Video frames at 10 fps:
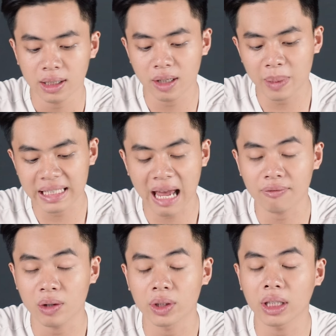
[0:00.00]
khi mà
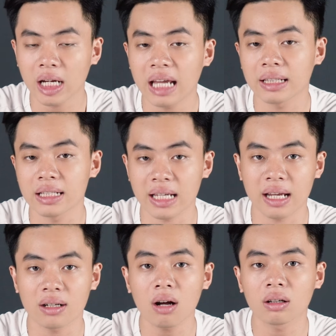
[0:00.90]
chạm vào như thế này thì
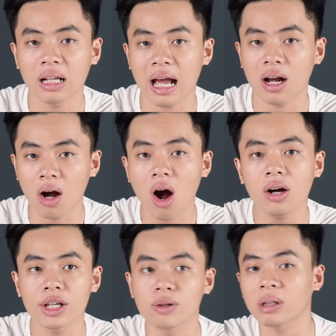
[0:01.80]
sẽ rất là
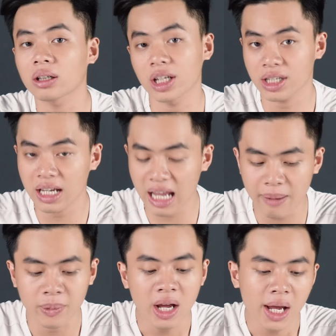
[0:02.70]
khó để chúng ta có thể chơi game